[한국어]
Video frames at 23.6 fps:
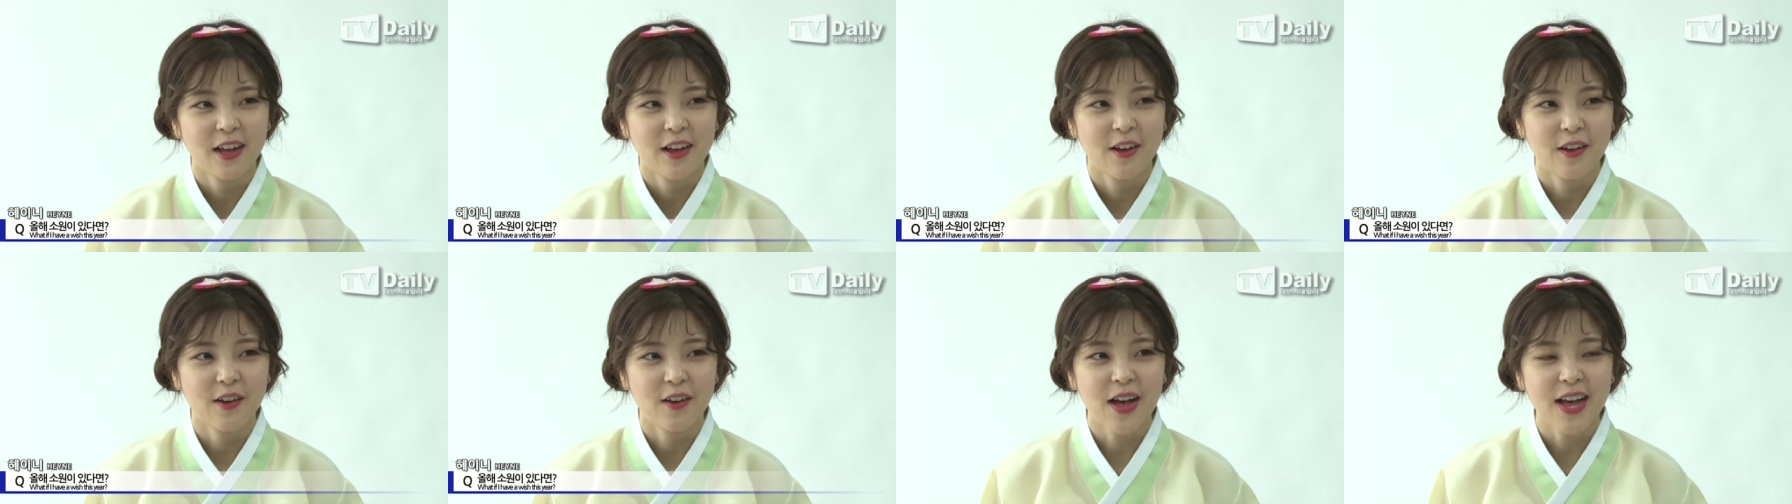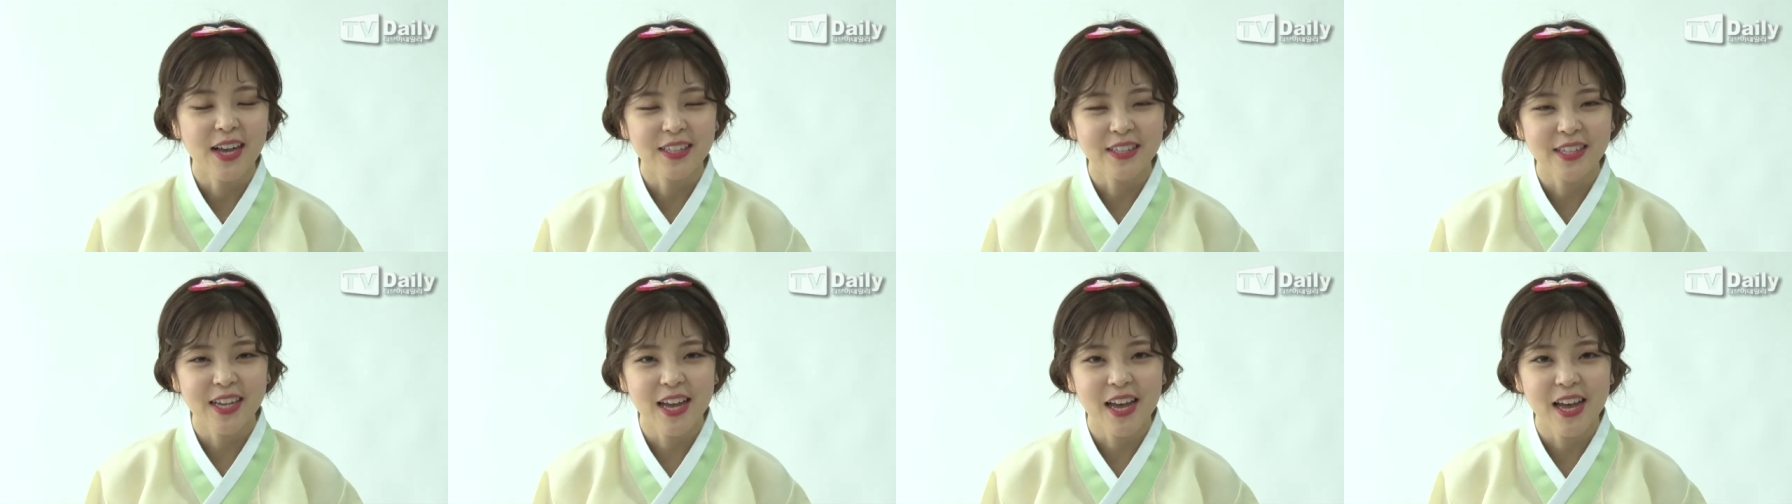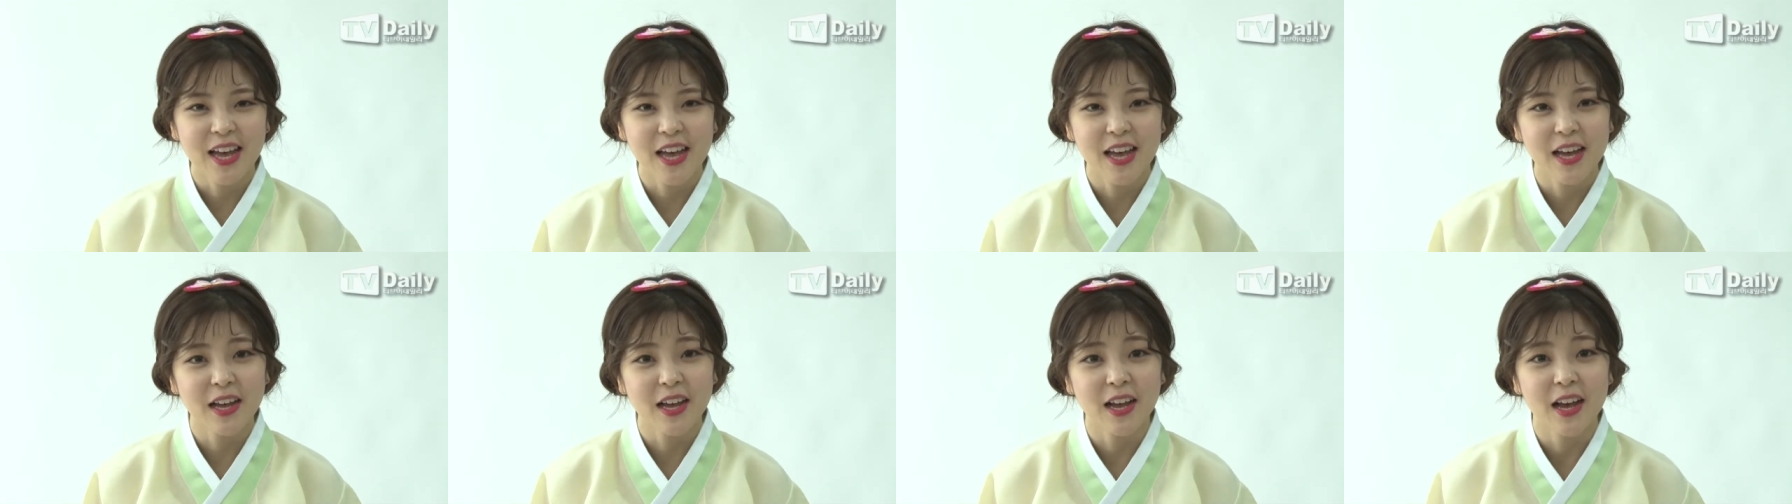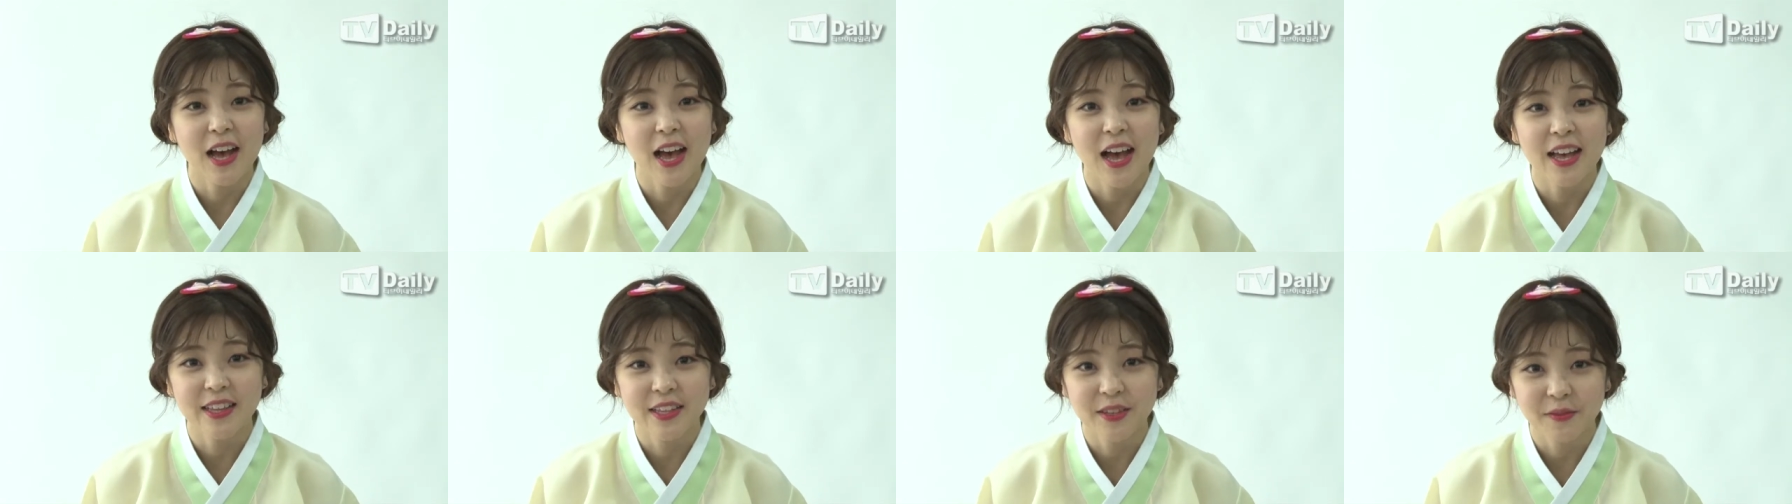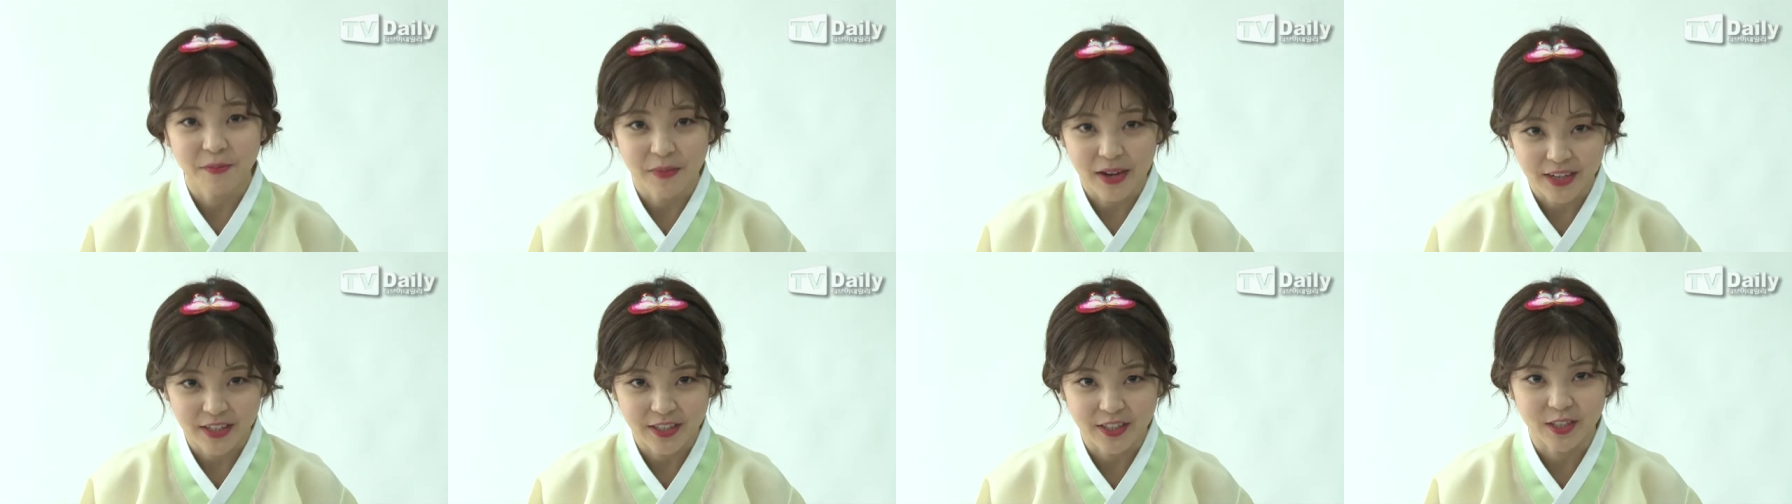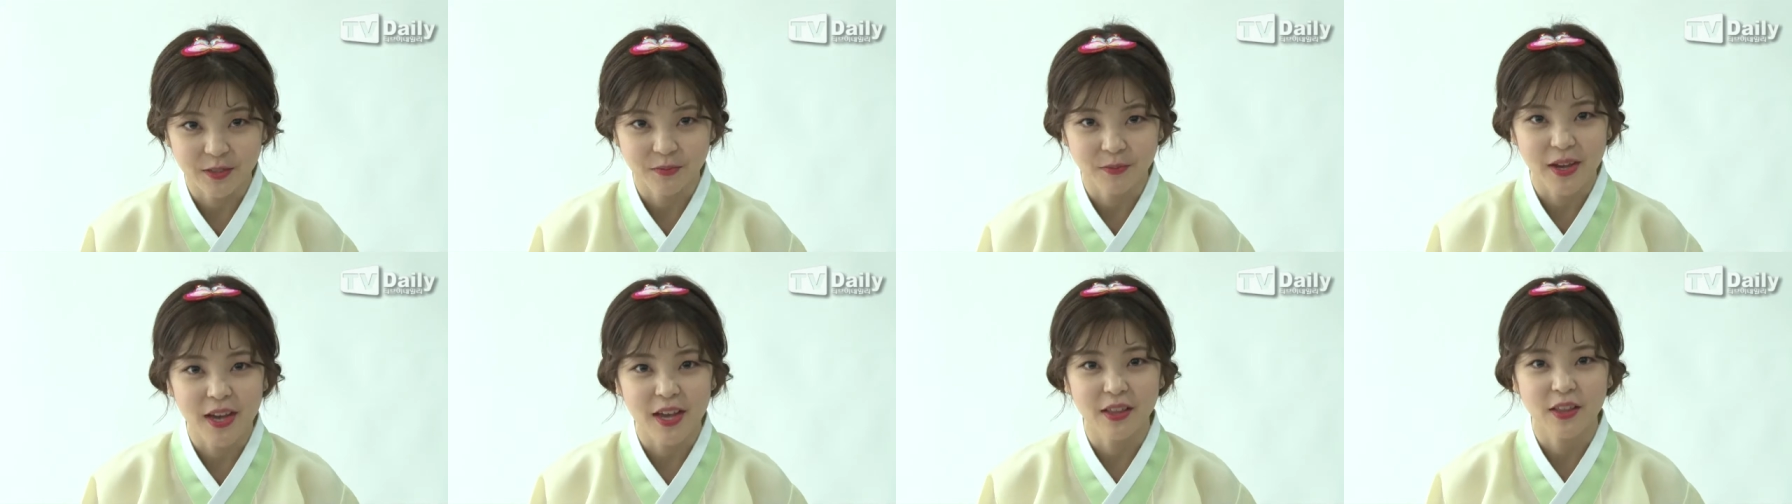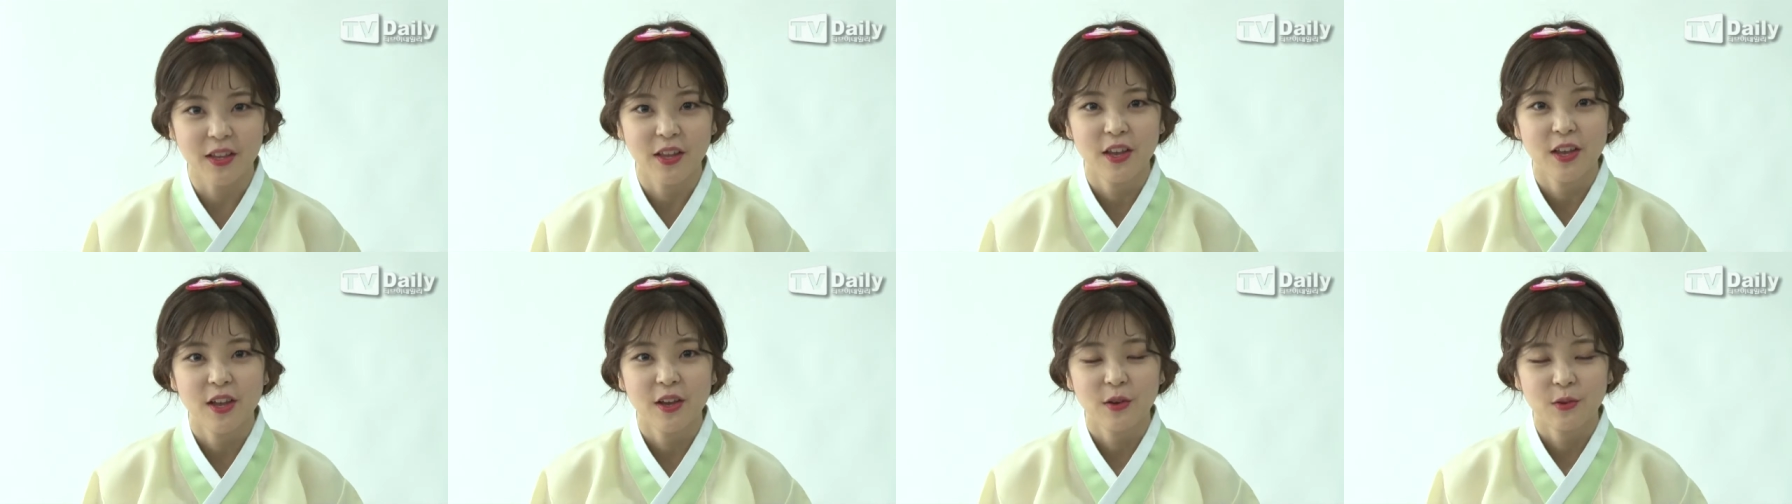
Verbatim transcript: 항상 하는 말이지만